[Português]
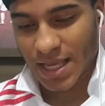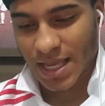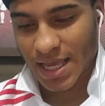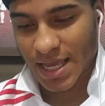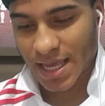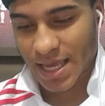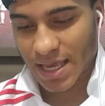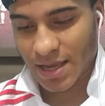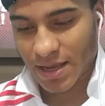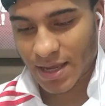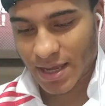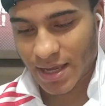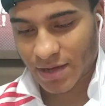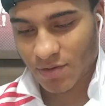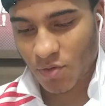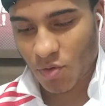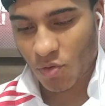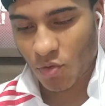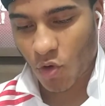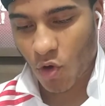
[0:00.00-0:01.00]
É,
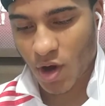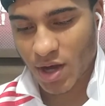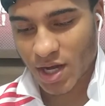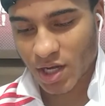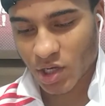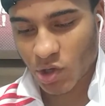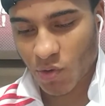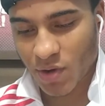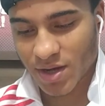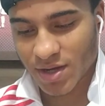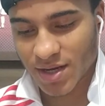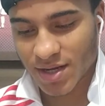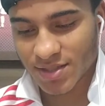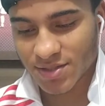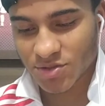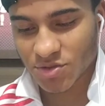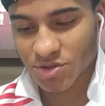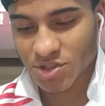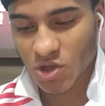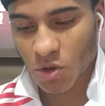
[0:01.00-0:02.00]
concorda que o
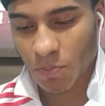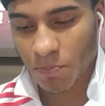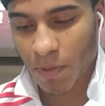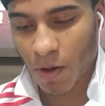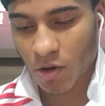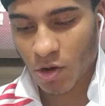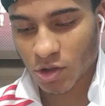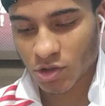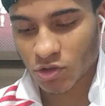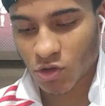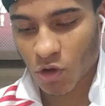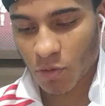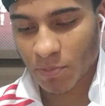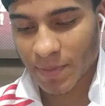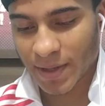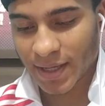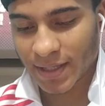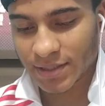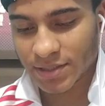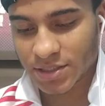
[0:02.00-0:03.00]
Hernandes do São Paulo
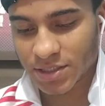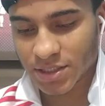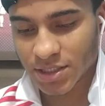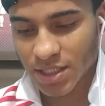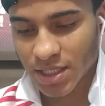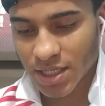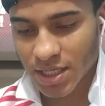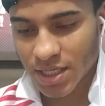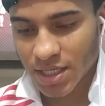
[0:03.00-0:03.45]
atualmente